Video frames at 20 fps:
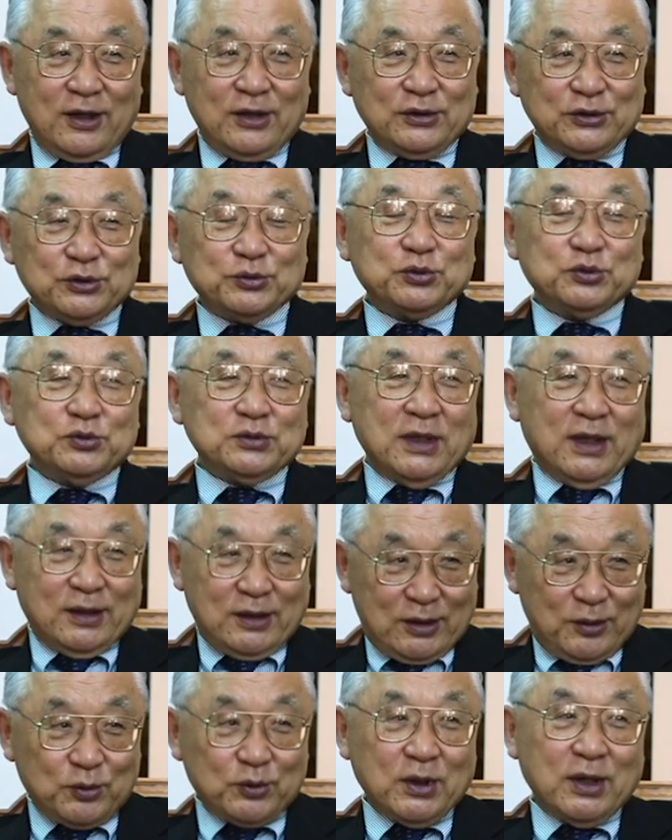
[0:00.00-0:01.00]
自分何
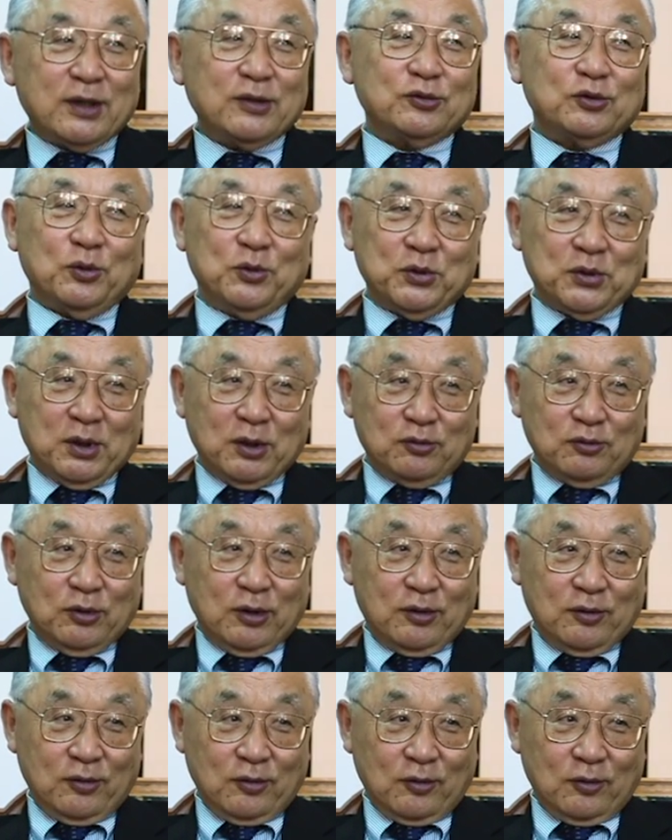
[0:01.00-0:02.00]
でもできると思ってるんで
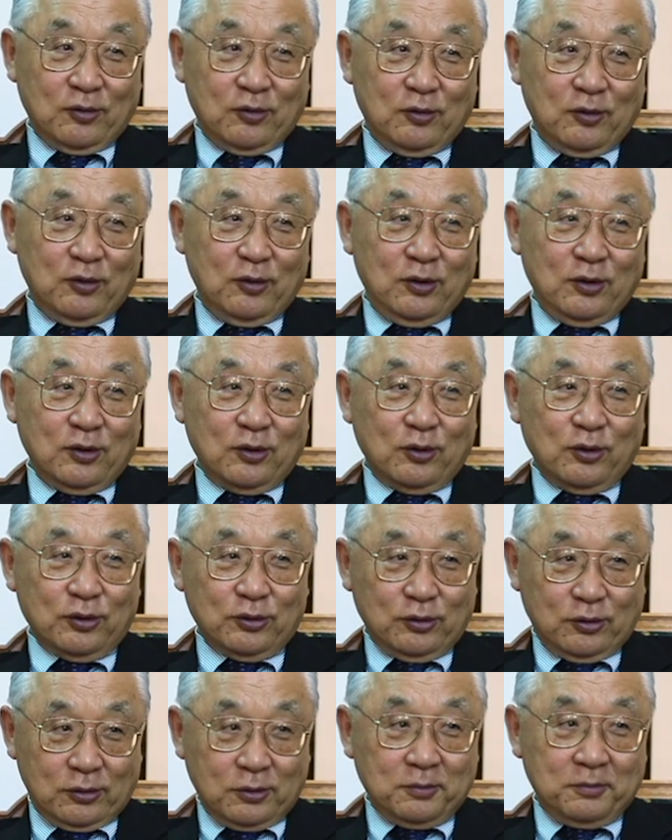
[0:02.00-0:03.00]
すよ今
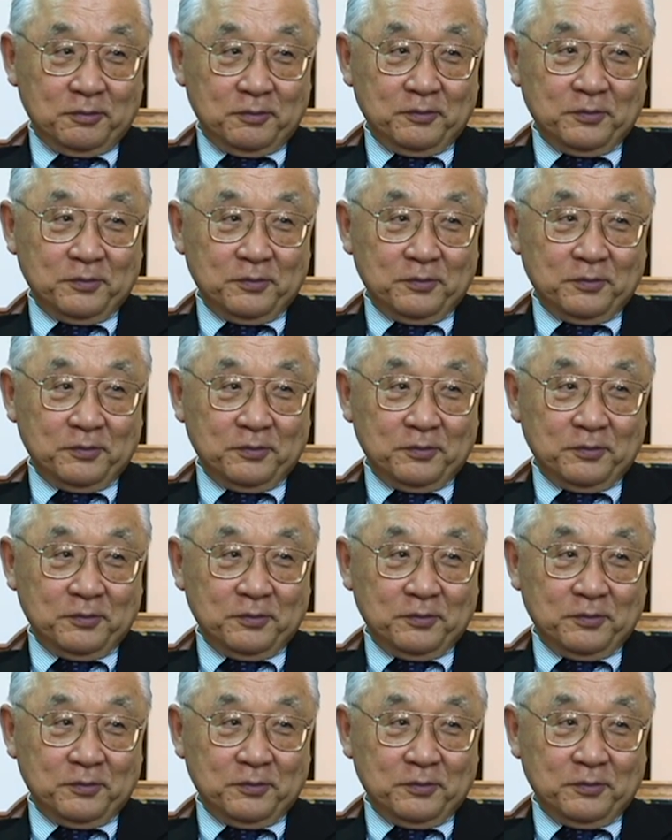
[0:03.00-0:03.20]
度